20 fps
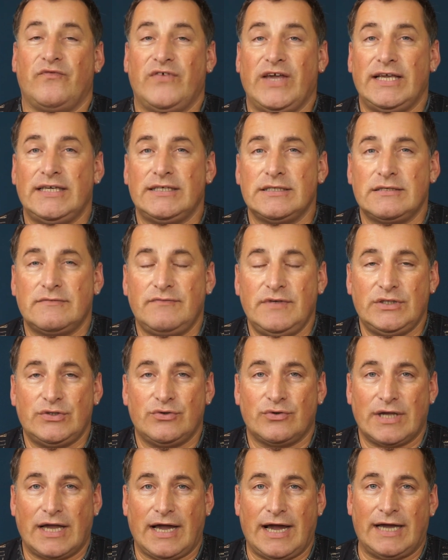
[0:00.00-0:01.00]
Welches
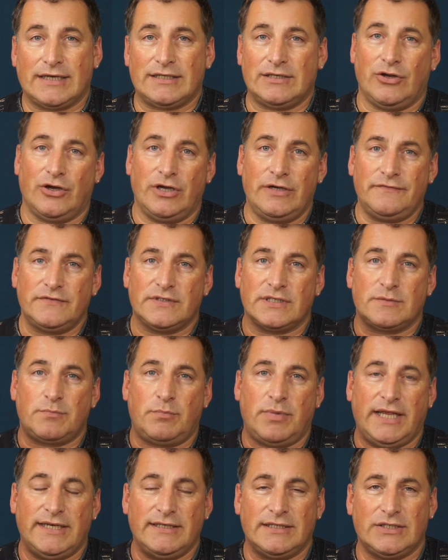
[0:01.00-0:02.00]
Video gerade läuft, das
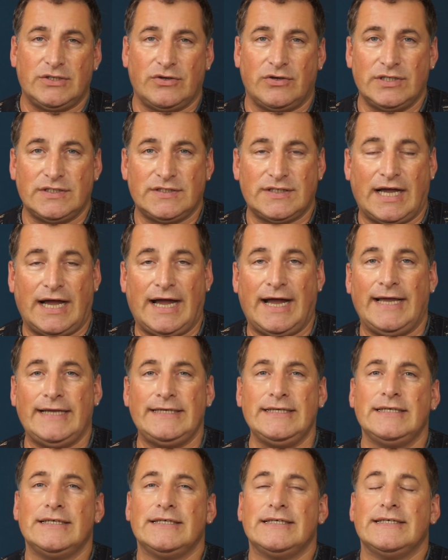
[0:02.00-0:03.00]
blende ich euch da ein.